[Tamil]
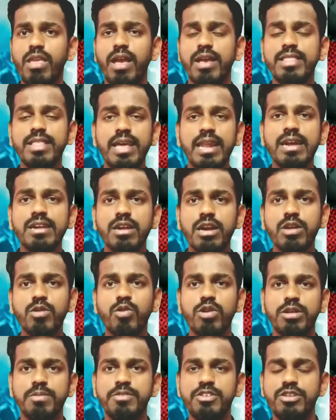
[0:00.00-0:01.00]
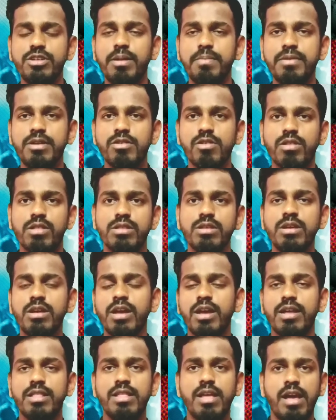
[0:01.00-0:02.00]
இந்த எலக்ட்ரானிக் ஓட்டிங் மிஷின் அப்படின்றது வந்து
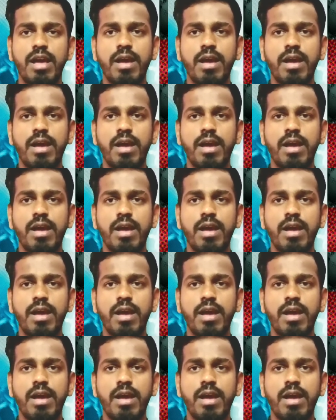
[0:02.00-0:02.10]
இந்த